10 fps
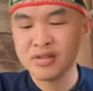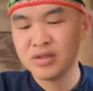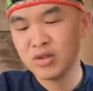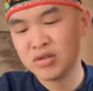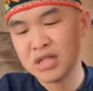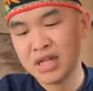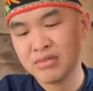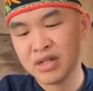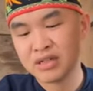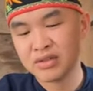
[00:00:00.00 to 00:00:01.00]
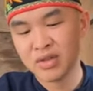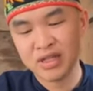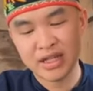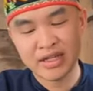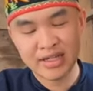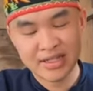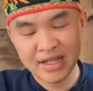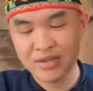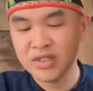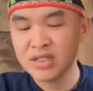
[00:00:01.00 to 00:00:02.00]
tự dưng con trai mà tuổi này đáng
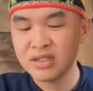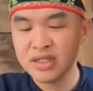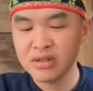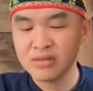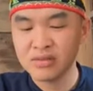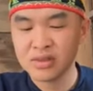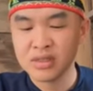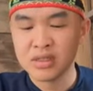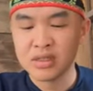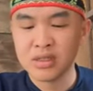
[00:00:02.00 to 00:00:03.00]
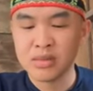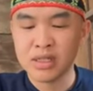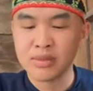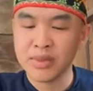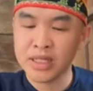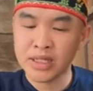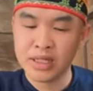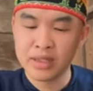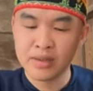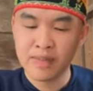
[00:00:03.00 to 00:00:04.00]
ra là vẫn chưa yếu nhưng mà cái này
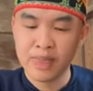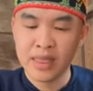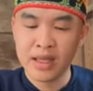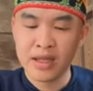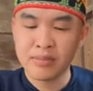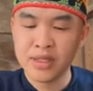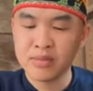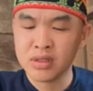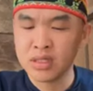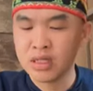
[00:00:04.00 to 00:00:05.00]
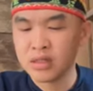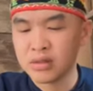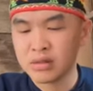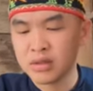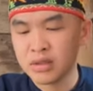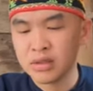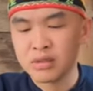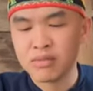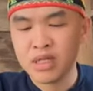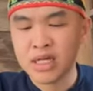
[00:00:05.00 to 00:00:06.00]
cả hắn mình mân là
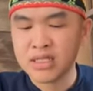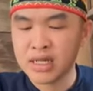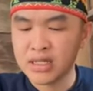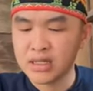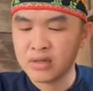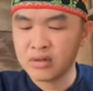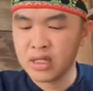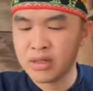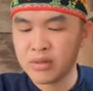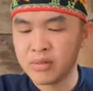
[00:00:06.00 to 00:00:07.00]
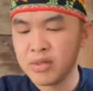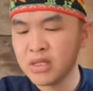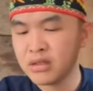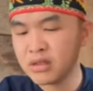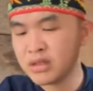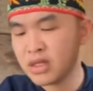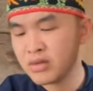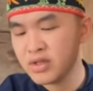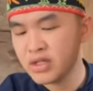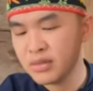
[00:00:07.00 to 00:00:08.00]
vì cả trái này nó tẻo và mi đôi tương cơ
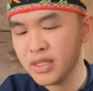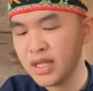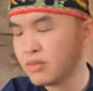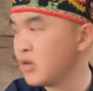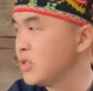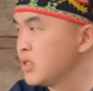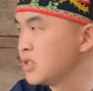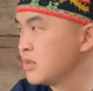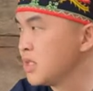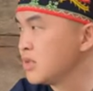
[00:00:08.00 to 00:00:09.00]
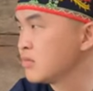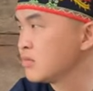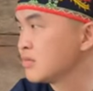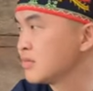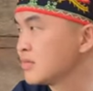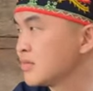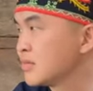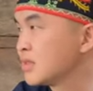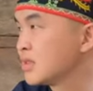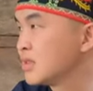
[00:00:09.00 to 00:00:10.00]
thảo như với đặt bóng hơn rồi ừ.